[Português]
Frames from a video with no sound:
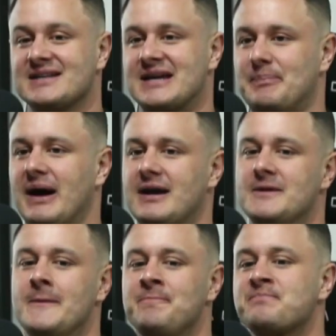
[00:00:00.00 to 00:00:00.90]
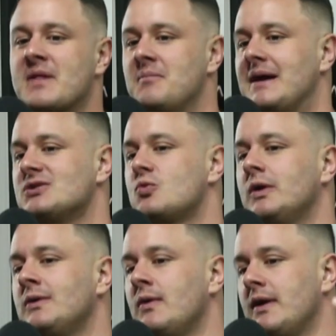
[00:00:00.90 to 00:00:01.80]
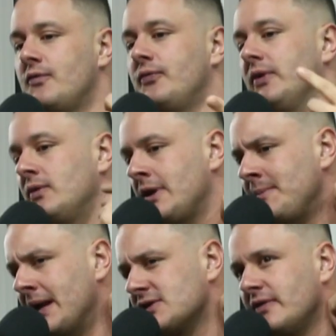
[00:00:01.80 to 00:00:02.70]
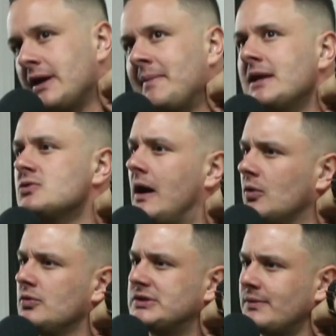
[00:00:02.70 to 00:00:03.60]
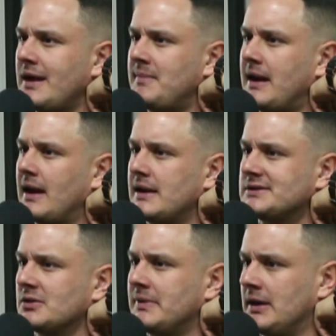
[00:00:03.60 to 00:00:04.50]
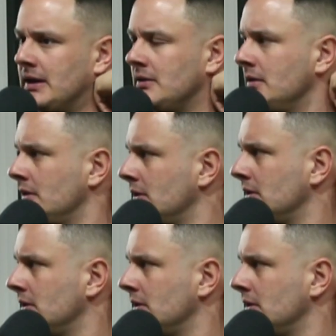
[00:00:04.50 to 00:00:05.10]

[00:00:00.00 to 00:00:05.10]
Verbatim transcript: parte. Mas quando eu fui no IML, acho que foi o IML de Guarulhos, tem um IML lá, se não me engano. Sim.